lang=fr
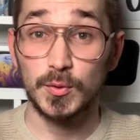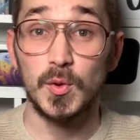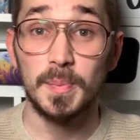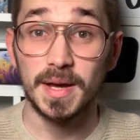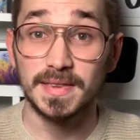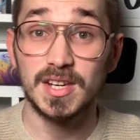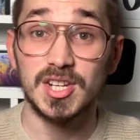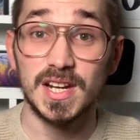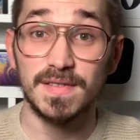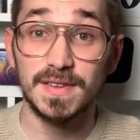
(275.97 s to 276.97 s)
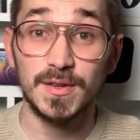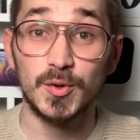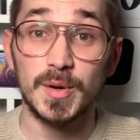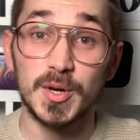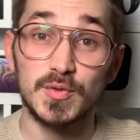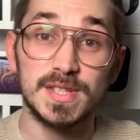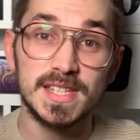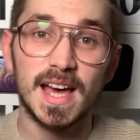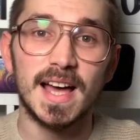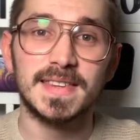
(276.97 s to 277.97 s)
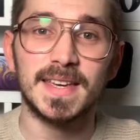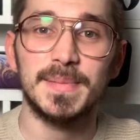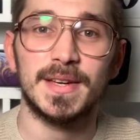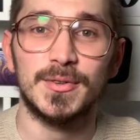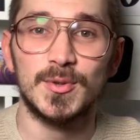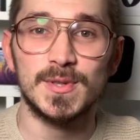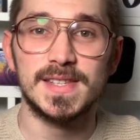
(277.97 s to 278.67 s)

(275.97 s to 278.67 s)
de partager la vidéo. Et moi, je vous dis à très bientôt.